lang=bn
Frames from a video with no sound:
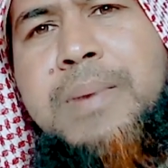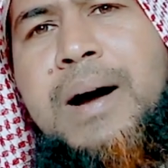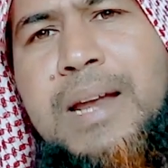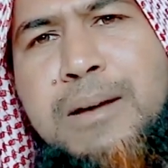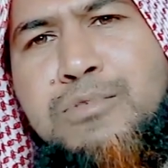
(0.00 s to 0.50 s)

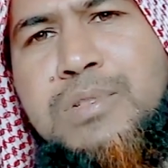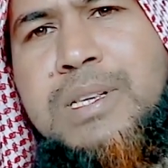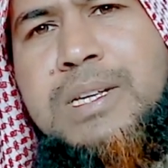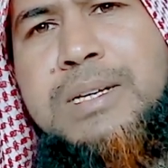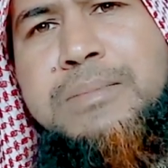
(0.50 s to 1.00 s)
বাংলা
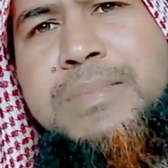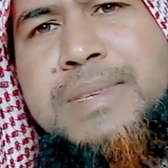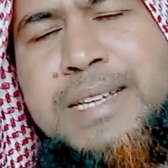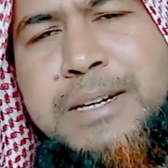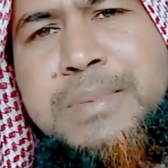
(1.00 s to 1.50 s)
মুসলিম
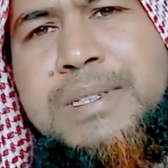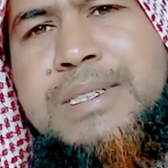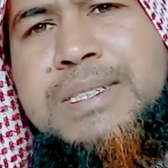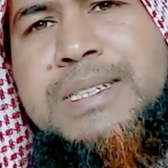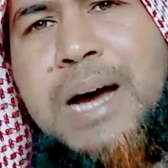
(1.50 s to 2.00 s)
তিরমিজি